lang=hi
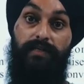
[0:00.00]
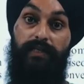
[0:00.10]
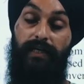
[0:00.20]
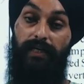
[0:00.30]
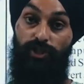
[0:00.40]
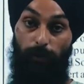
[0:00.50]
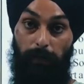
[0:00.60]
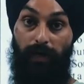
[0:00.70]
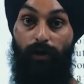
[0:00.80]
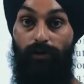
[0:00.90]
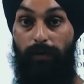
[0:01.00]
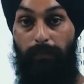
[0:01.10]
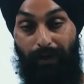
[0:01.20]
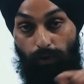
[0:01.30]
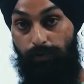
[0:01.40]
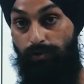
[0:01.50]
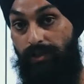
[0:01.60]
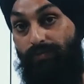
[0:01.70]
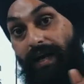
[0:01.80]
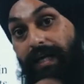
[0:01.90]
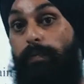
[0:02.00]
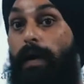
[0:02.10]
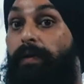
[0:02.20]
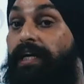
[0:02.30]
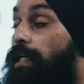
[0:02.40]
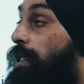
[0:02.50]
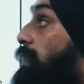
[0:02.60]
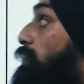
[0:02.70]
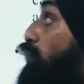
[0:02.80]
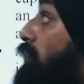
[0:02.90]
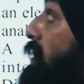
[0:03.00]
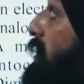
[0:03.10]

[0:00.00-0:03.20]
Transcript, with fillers: ठीक है चिप लगा होता है माइक्रो प्रोसेसर वहीं पे आपकी डिटेल्स होती हैं